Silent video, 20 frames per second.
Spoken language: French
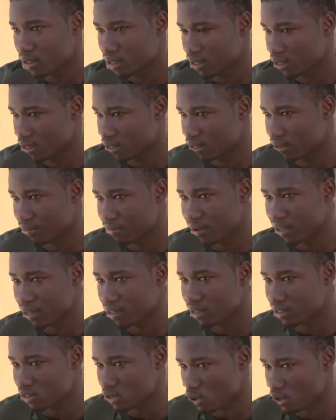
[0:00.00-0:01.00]
et faire
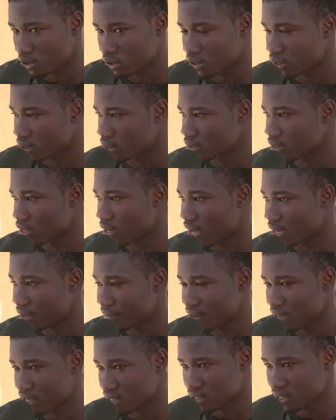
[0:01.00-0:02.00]
de sorte que la
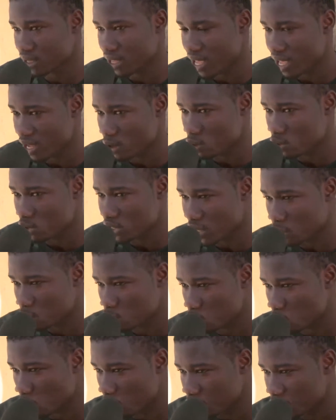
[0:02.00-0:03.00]
défense ait une
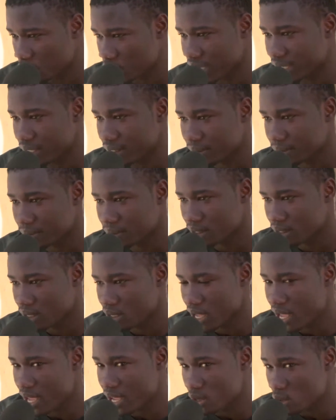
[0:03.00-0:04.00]
solidité
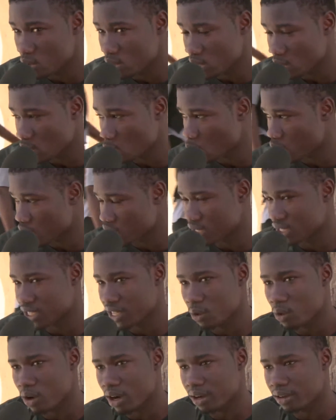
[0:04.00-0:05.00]
et une
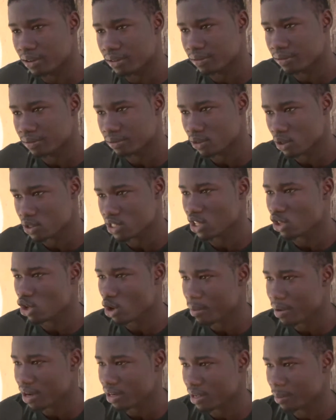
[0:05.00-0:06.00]
rigorosité. C'est
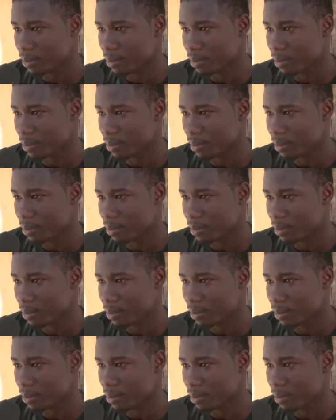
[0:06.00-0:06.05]
normal